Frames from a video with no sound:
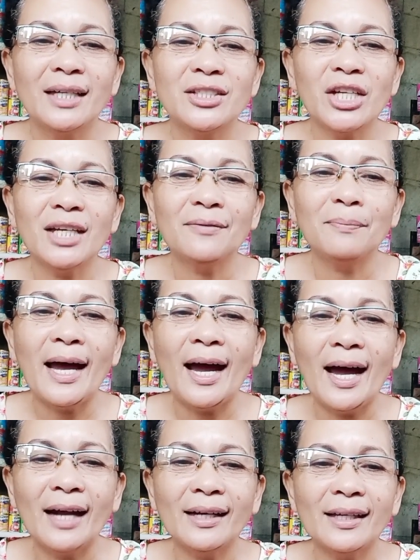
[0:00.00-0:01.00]
Jing
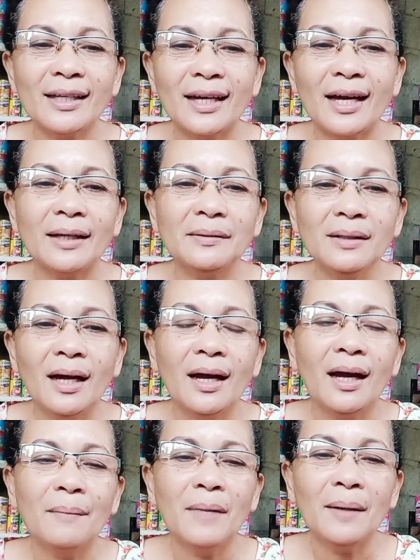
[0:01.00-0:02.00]
Vlog, ayan.
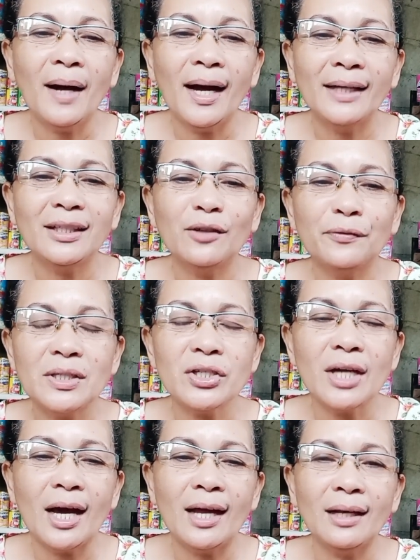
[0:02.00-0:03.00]
Ma'am Honey
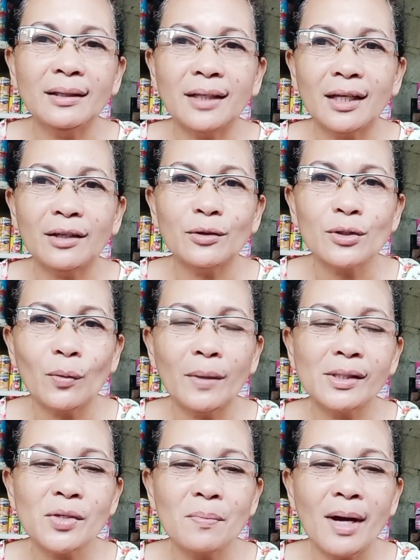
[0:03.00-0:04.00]
Official, thank you so
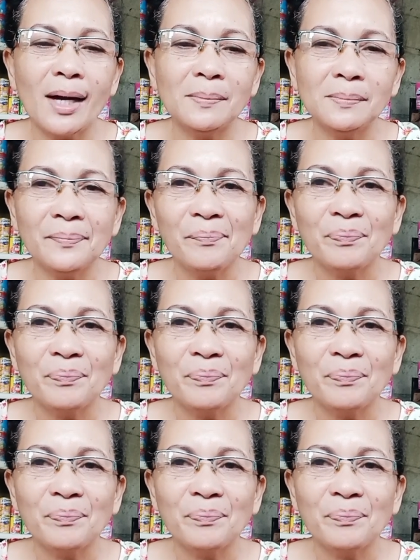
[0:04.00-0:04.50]
much ma'am.